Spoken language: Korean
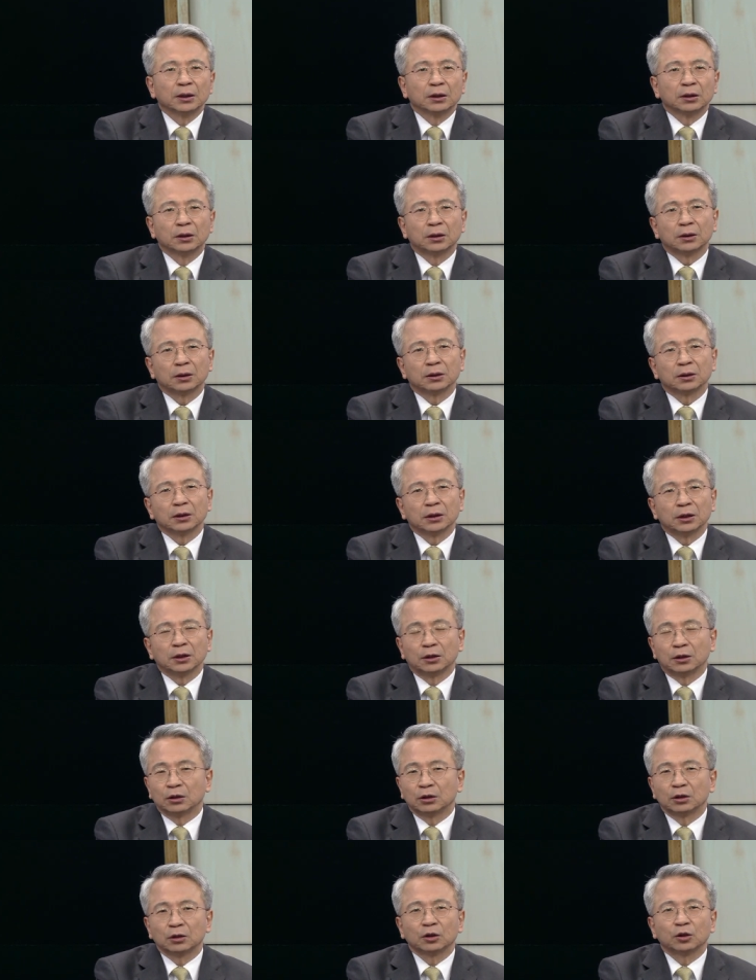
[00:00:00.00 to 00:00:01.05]
어,
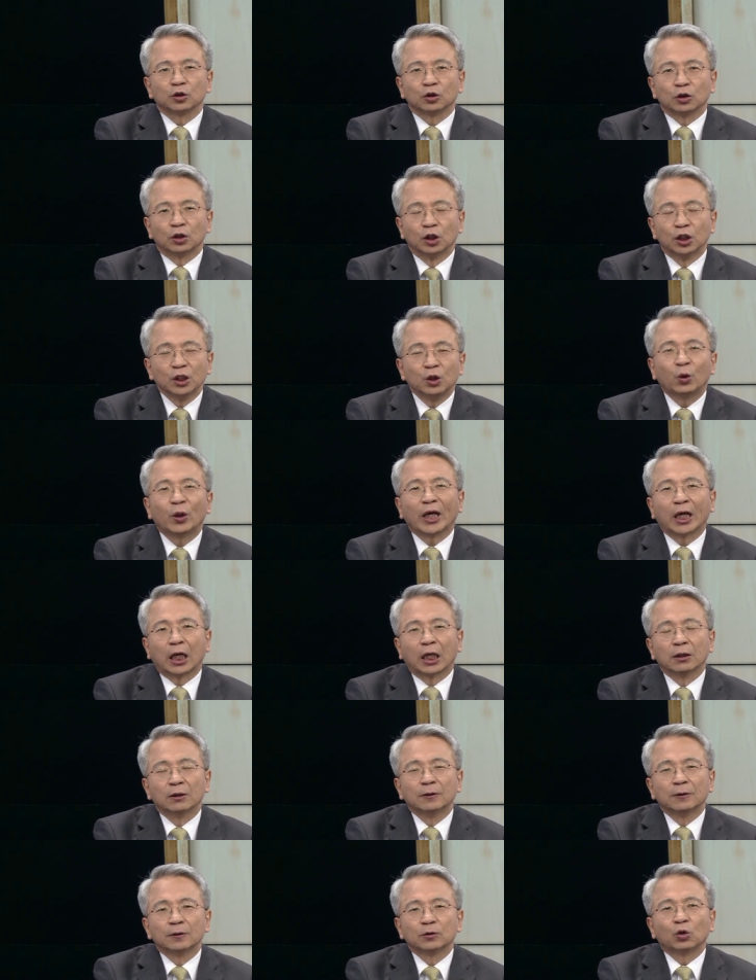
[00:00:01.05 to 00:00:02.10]
이 저,
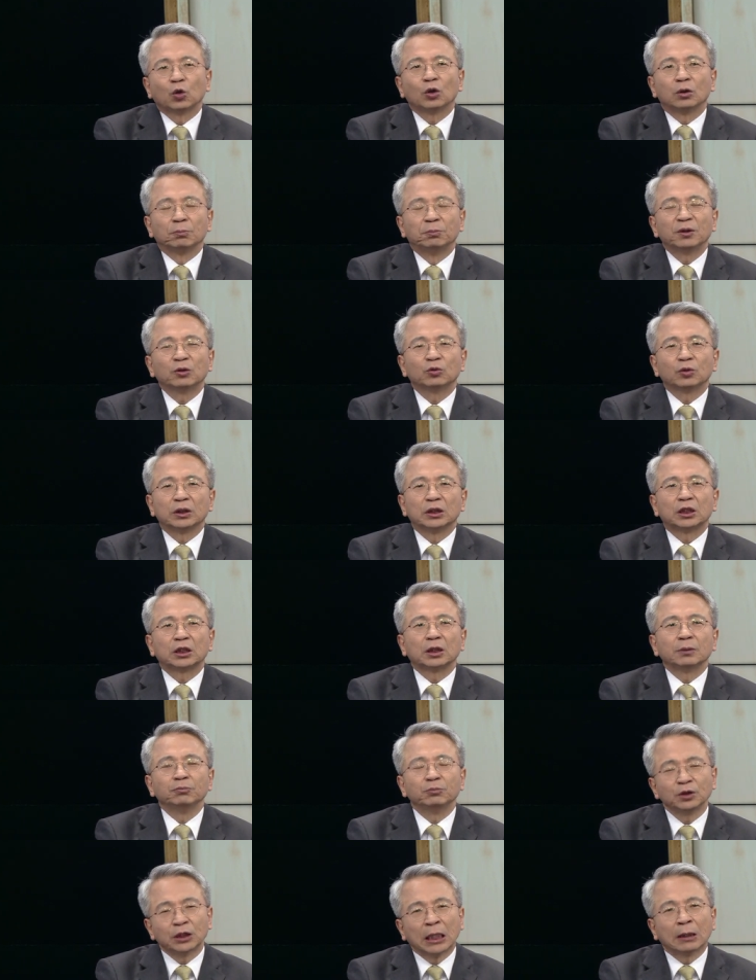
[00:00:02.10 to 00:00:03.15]
의회 또는 미국의
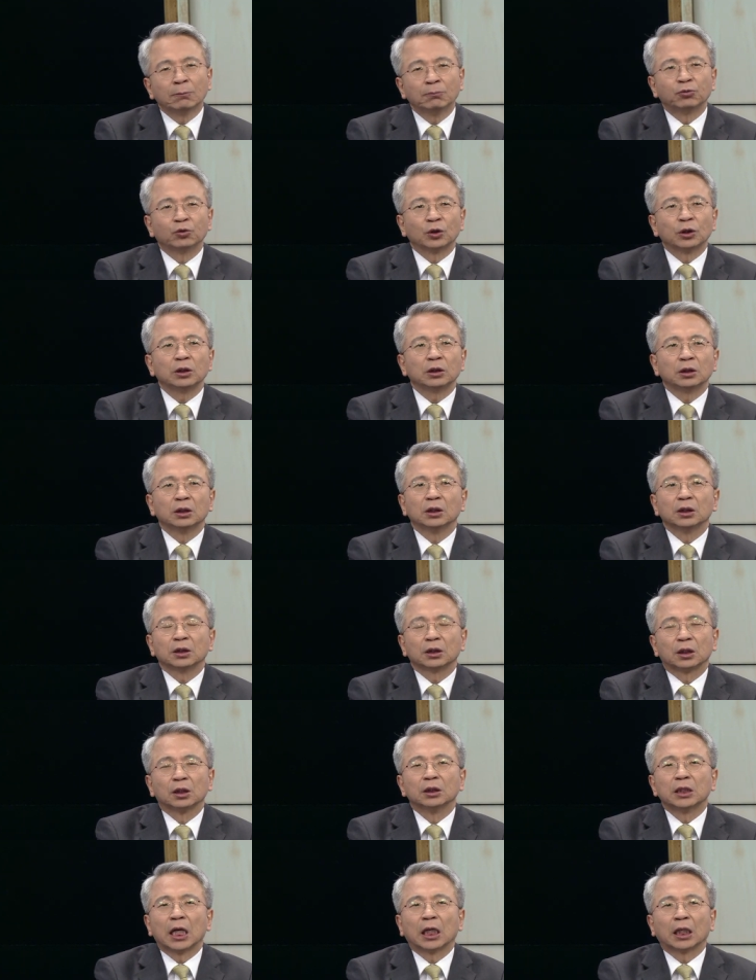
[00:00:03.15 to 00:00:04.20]
심장부를
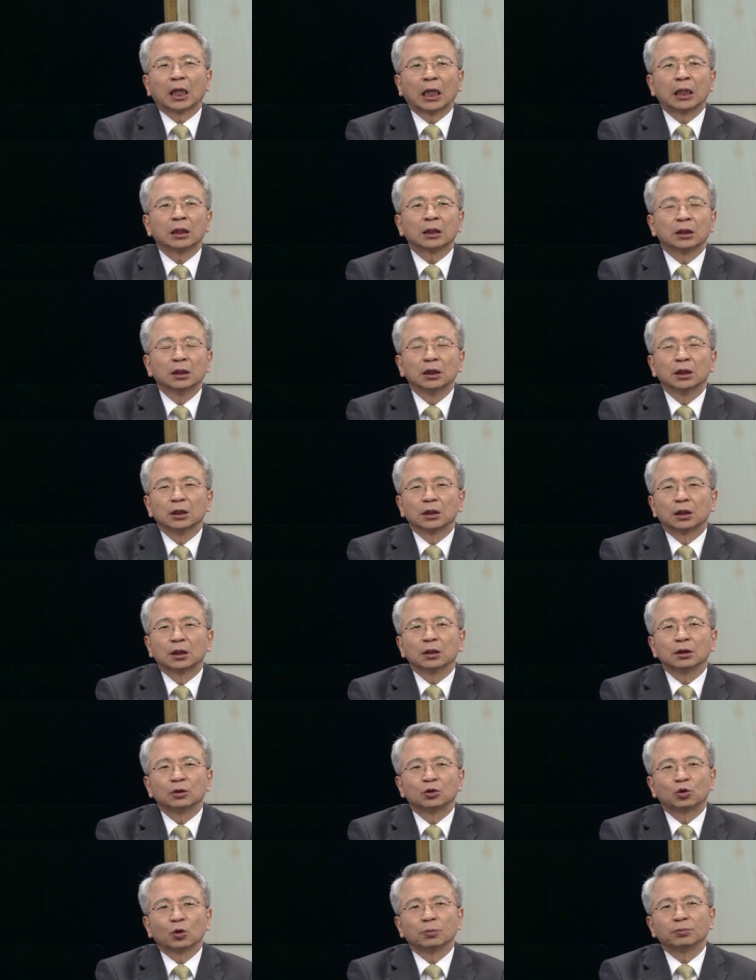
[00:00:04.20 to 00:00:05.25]
겨냥한
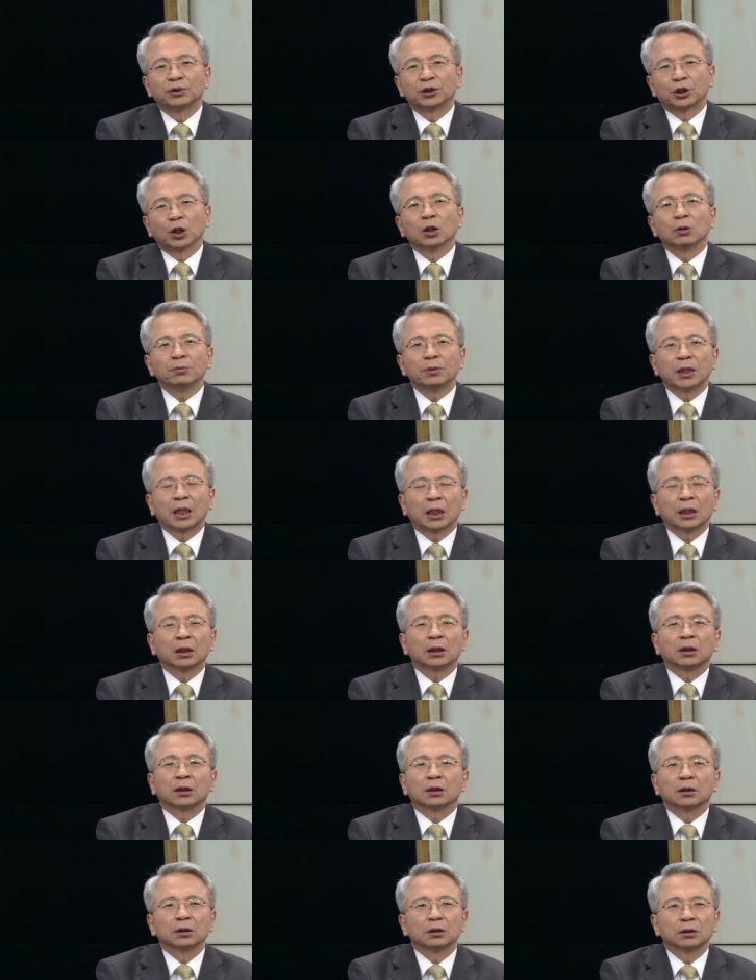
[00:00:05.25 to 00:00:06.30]
그런 좀
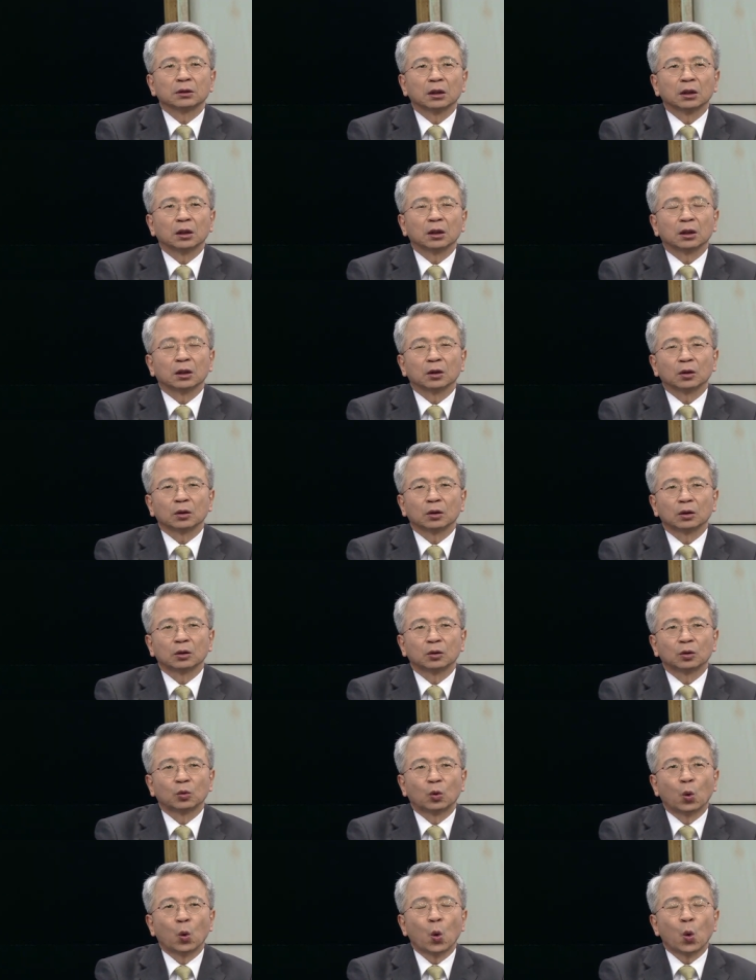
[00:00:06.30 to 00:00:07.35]
정밀한 어,
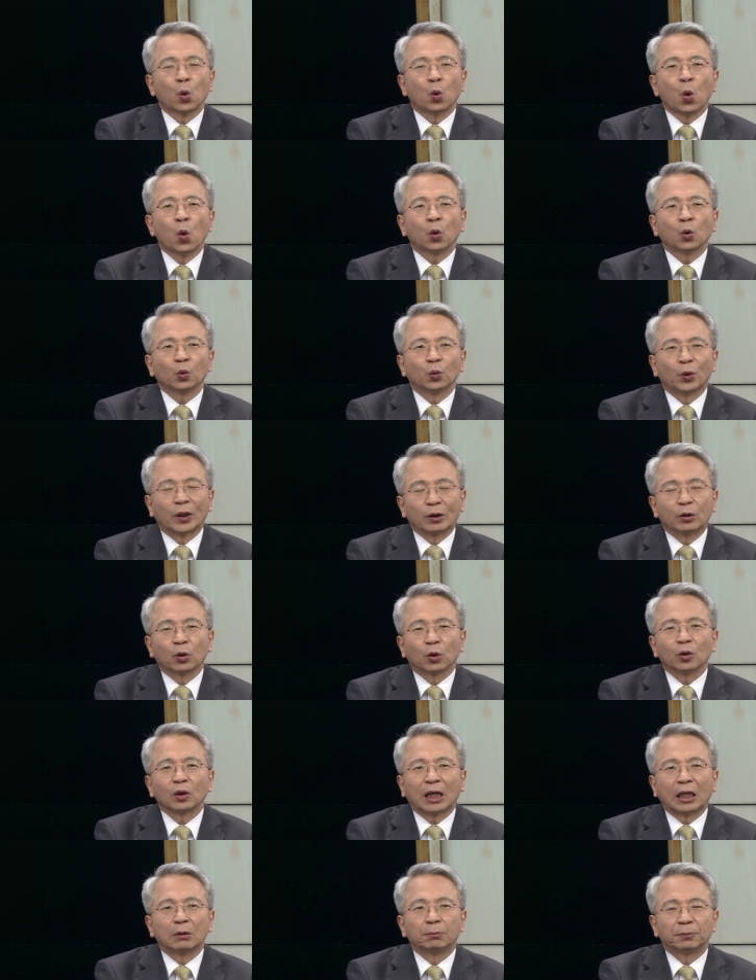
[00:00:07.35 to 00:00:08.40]
고공
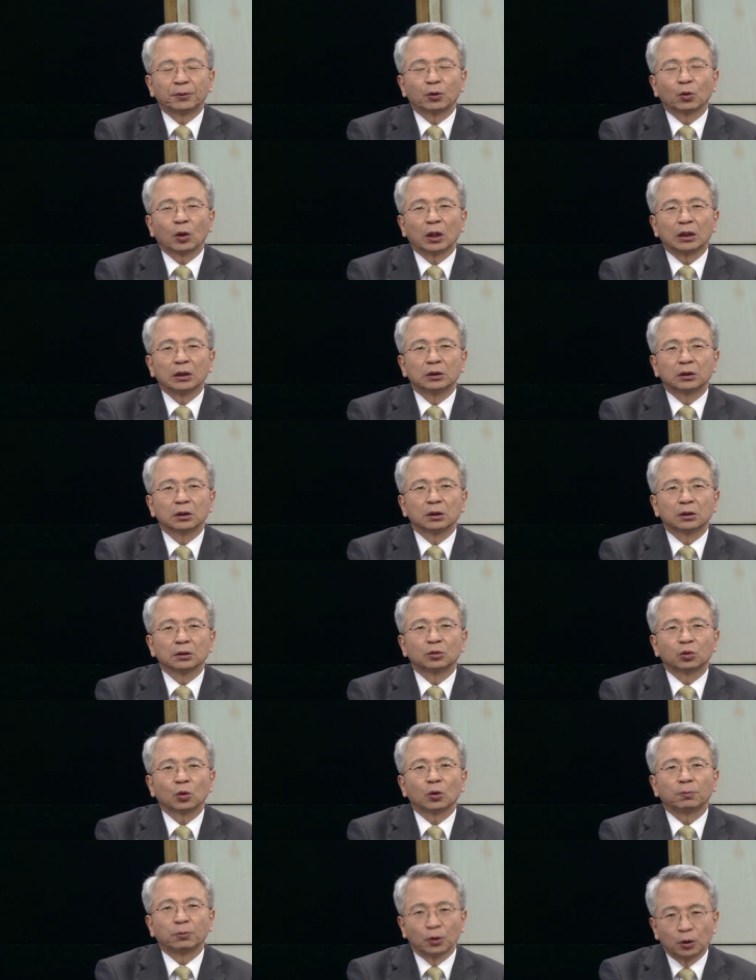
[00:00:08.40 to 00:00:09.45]
외교를 할 필요가 있을
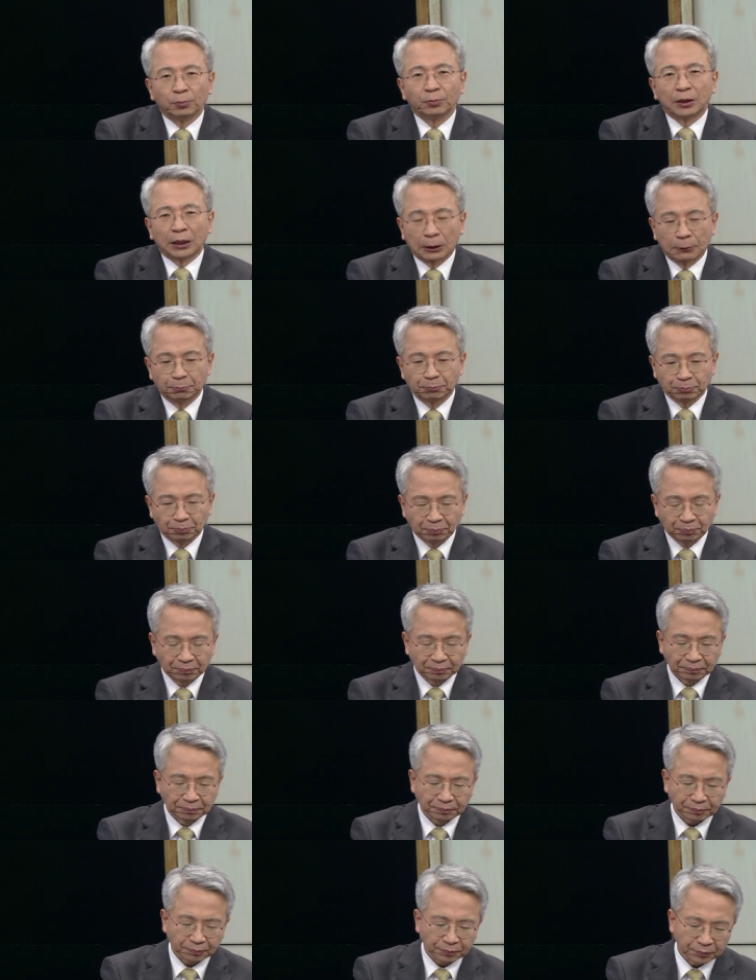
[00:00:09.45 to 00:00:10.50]
것으로 보입니다.
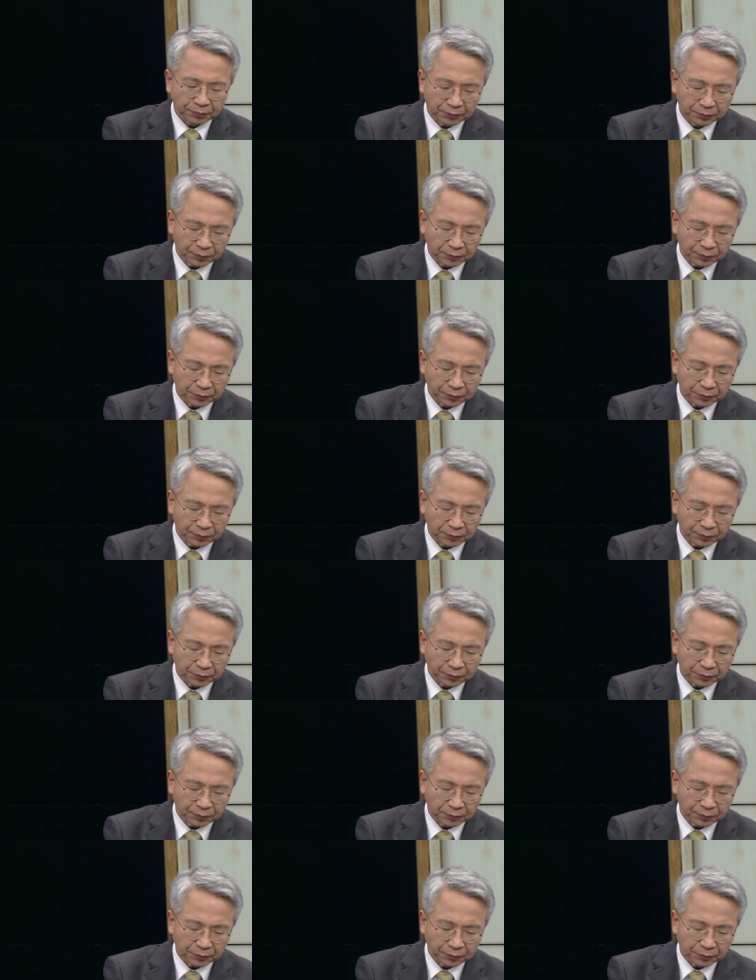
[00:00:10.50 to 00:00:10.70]
네, 네